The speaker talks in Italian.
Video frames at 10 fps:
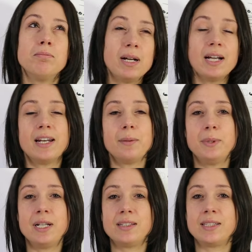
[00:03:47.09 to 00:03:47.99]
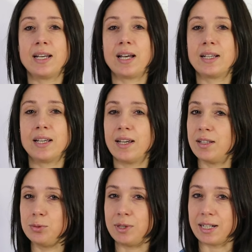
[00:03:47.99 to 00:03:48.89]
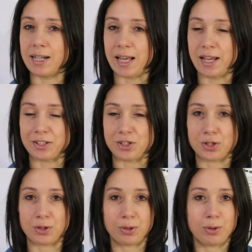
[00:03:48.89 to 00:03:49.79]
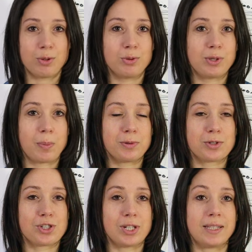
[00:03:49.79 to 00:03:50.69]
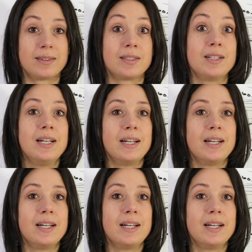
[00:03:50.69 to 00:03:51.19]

Magari abbinate anche ad una clutch o una post pochette